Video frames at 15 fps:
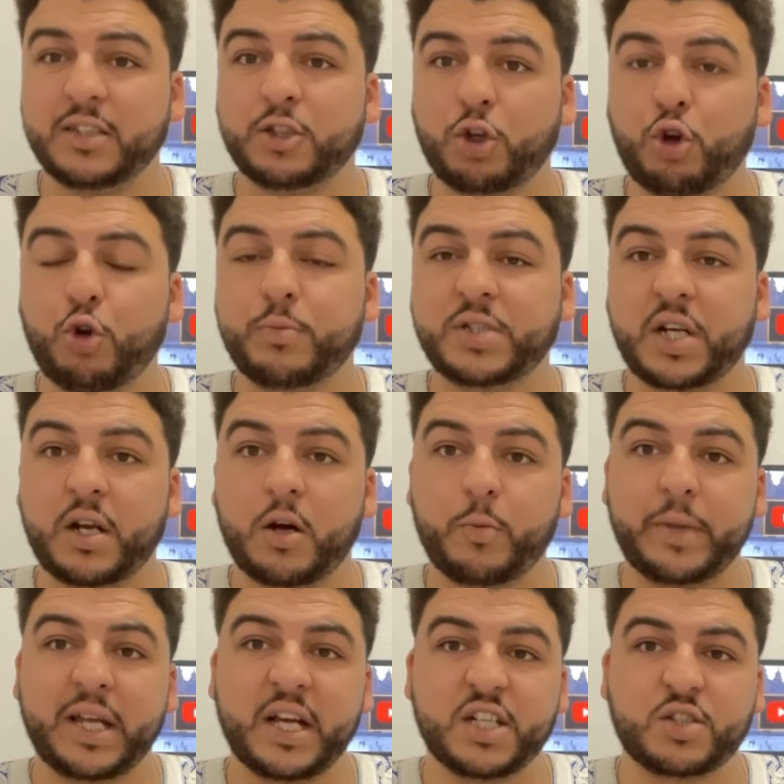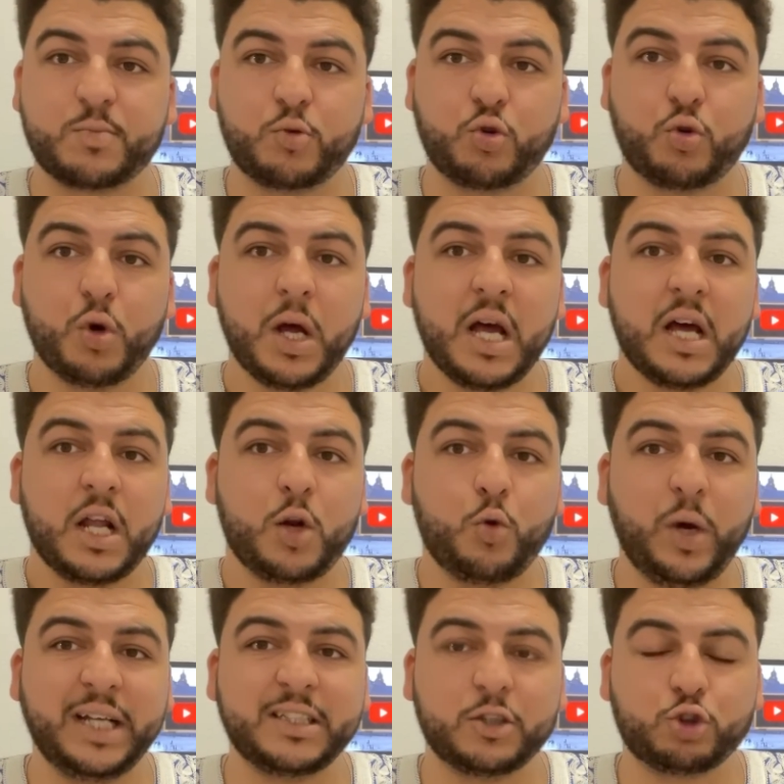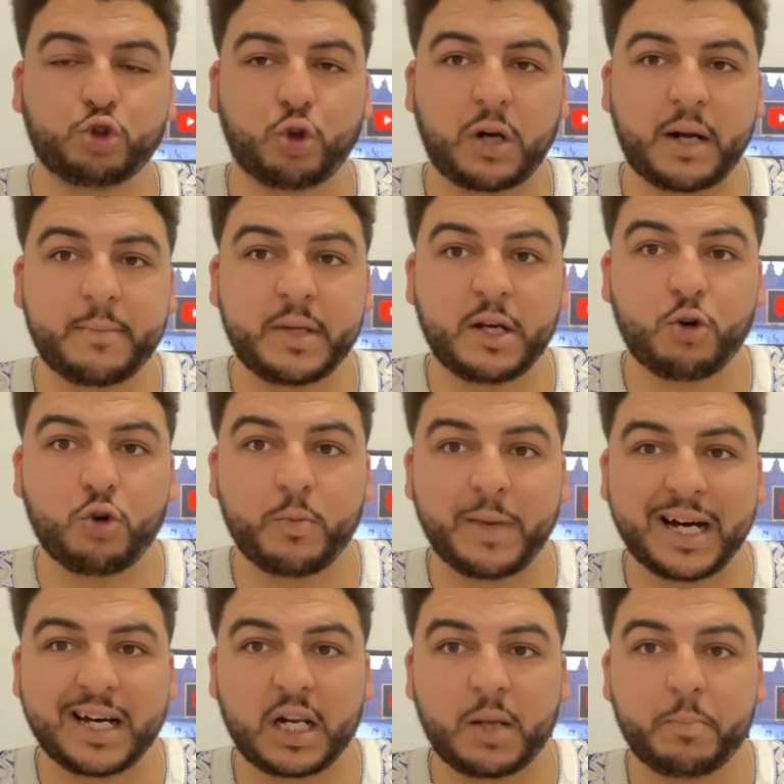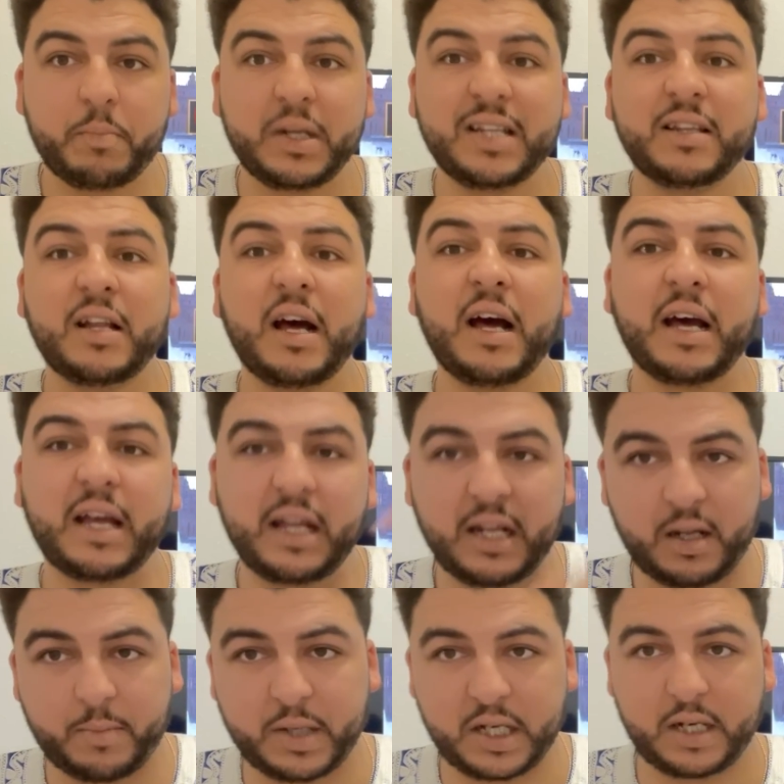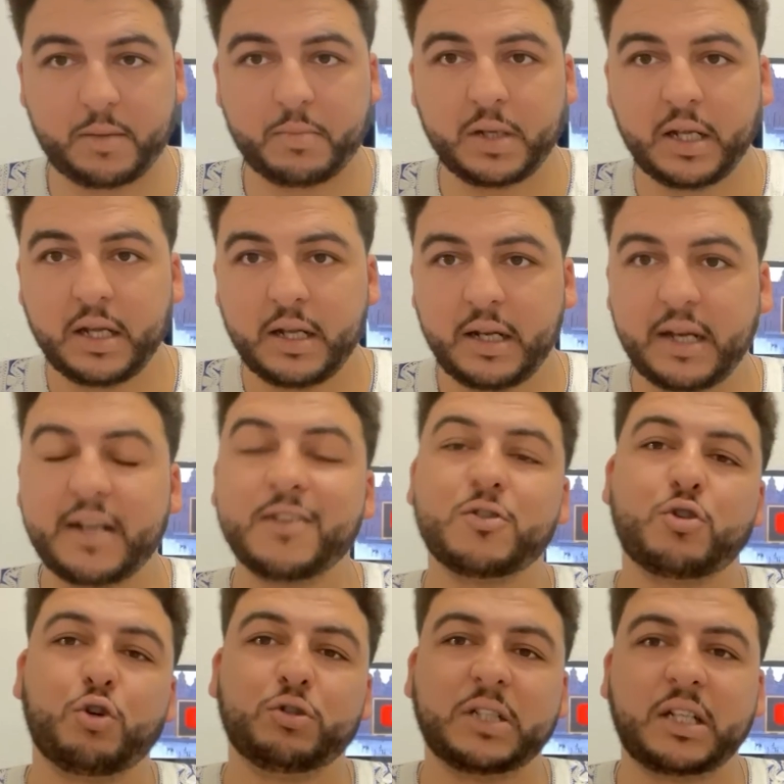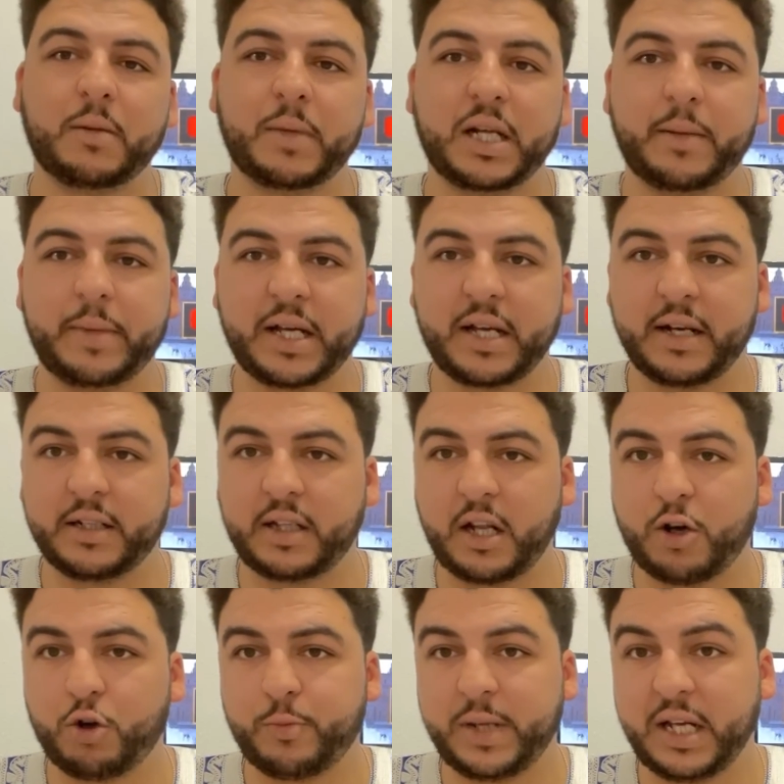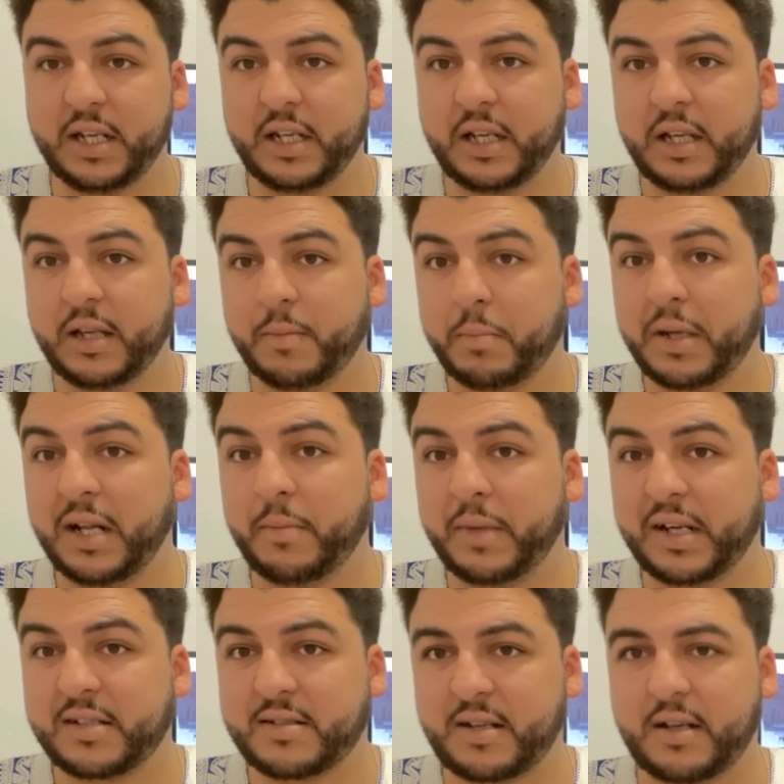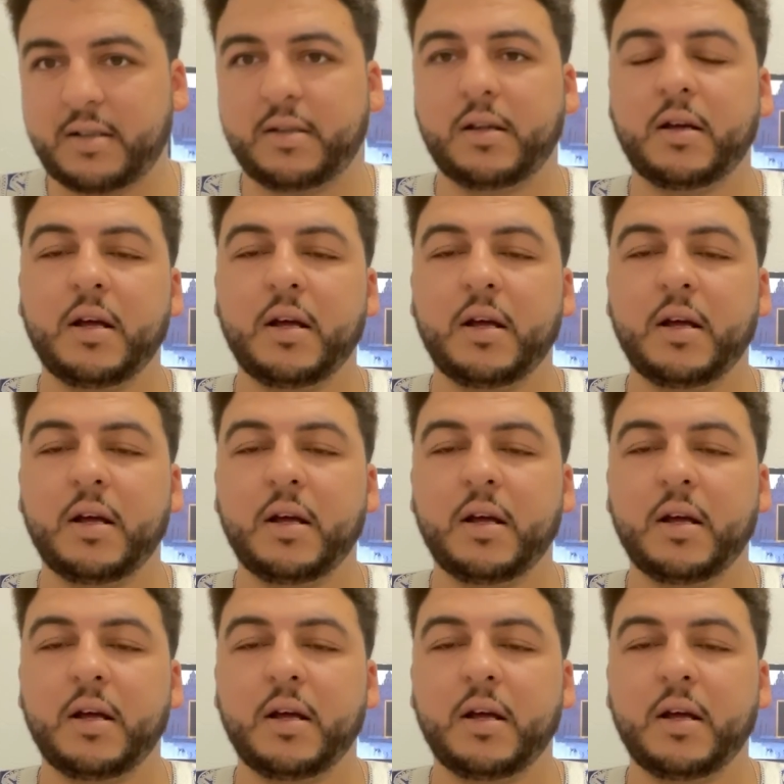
دخلوا باش انهم يهاجموا الوحده الترابيه والمغرب من داخل المغرب لكن السلطات المغربيه كانت لهم يعني بالمرصاد